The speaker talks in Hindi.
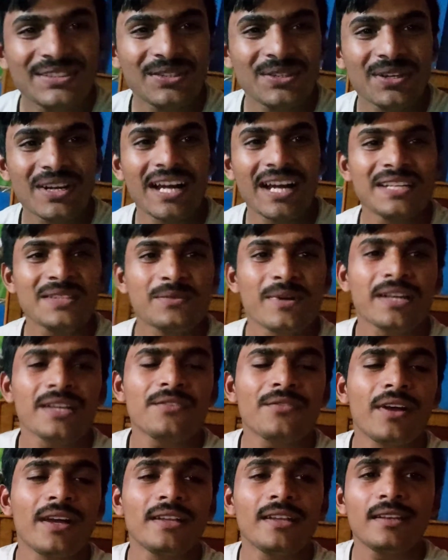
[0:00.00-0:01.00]
तो गाइस
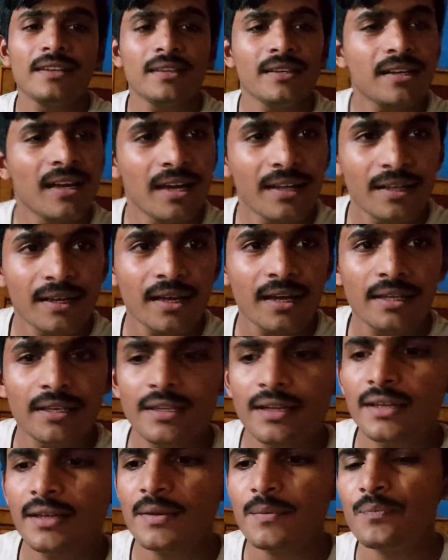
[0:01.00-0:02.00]
बाकी फाइनली खाना खा
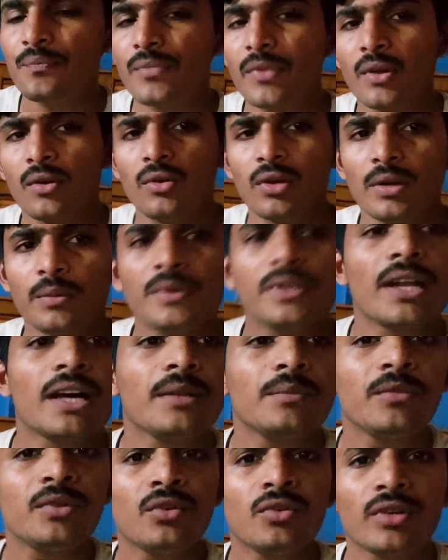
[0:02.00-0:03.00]
लिया है और अभी
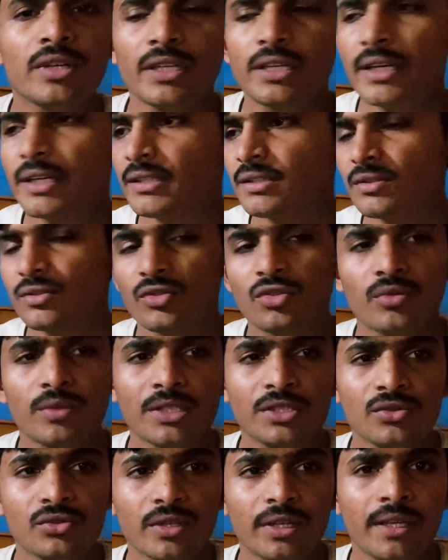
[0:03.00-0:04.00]
रात भी हो गई है गाइस नौ
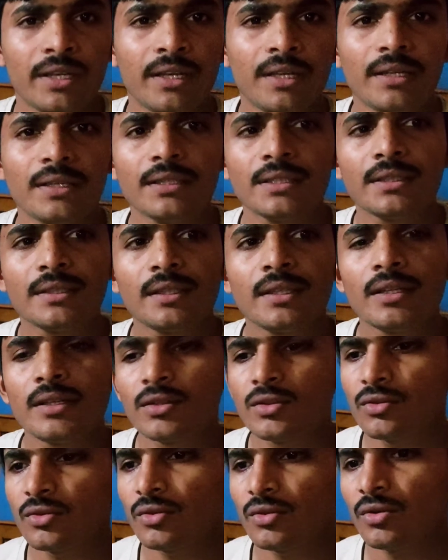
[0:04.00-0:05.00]
बज चुके हैं
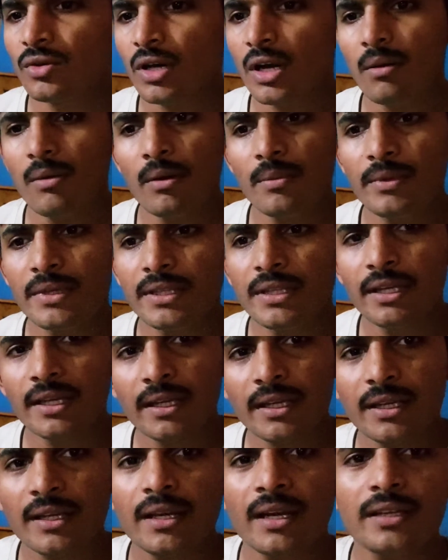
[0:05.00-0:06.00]
तो अब अभी
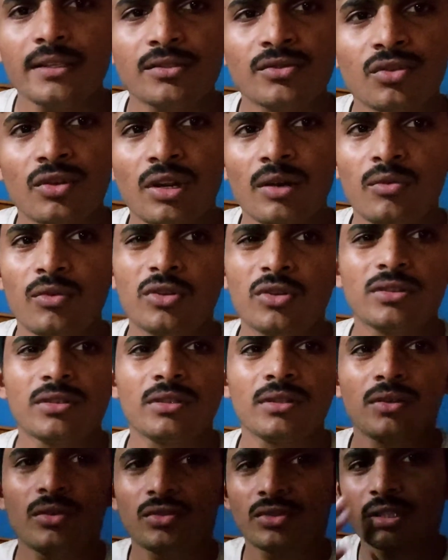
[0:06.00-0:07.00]
देखेंगे गाइस थोड़ा
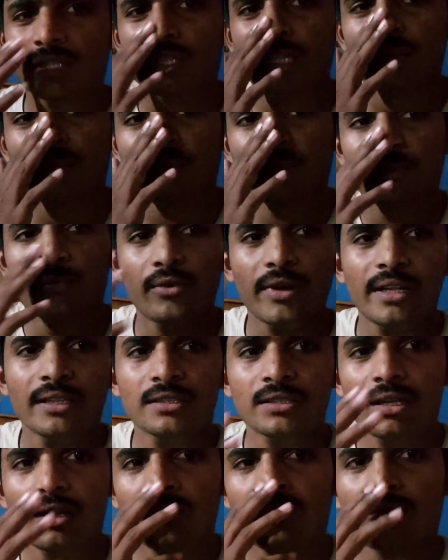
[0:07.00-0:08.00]
बहुत हो सकता है मैं
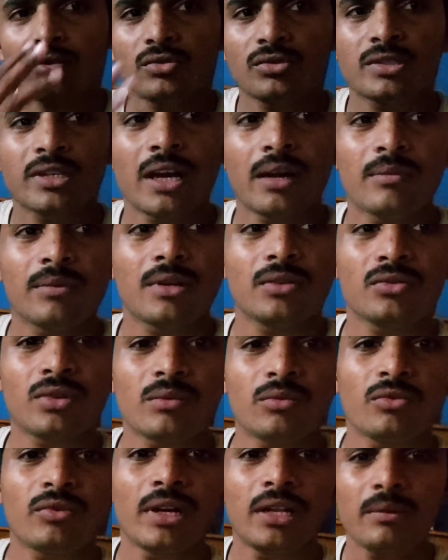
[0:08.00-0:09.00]
मोबाइल चलाऊंगा कुछ काम
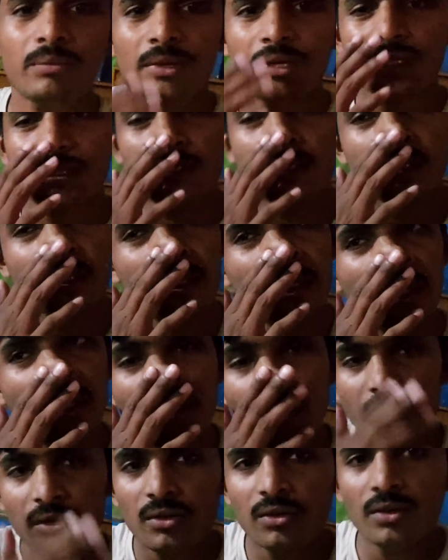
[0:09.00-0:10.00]
करूँगा मोबाइल पर
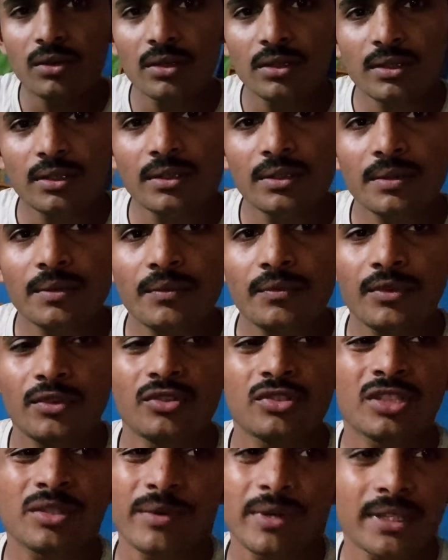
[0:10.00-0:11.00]
और
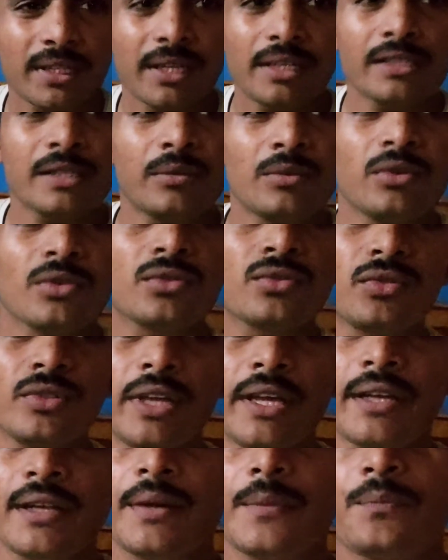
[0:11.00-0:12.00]
फिर उसके बाद गाइस हम लोग सो
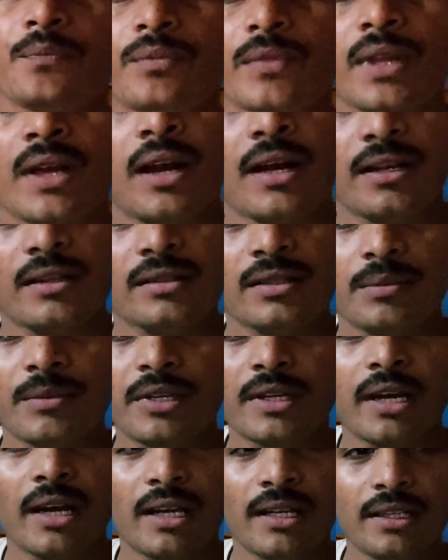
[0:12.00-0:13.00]
जाएंगे खाना
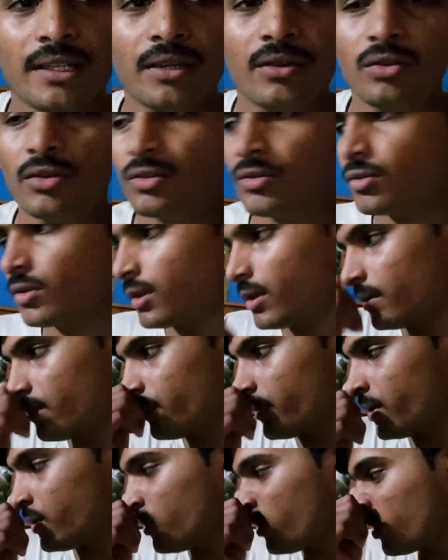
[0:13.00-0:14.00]
सबने खा लिया है ऑल टोटल
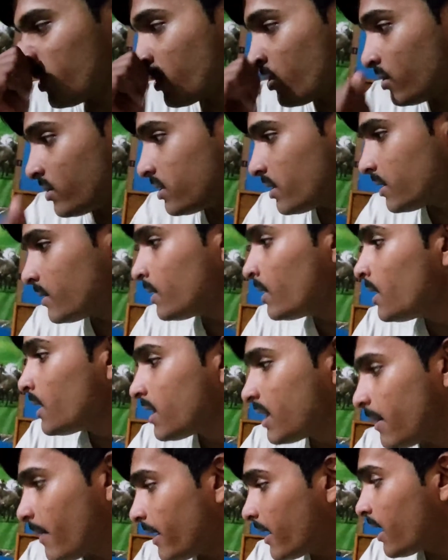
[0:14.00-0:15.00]
बिट्टू और कुछ
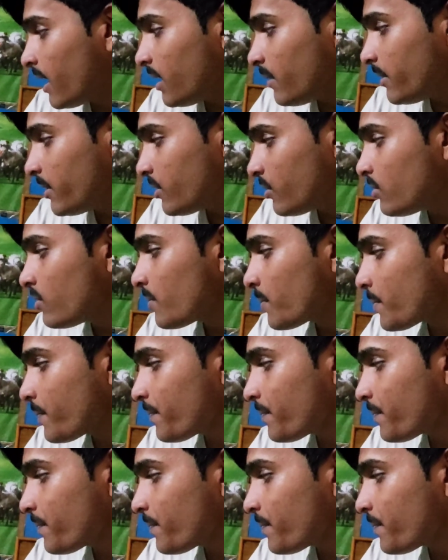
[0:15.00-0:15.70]
दवाई खा ली बिट्टू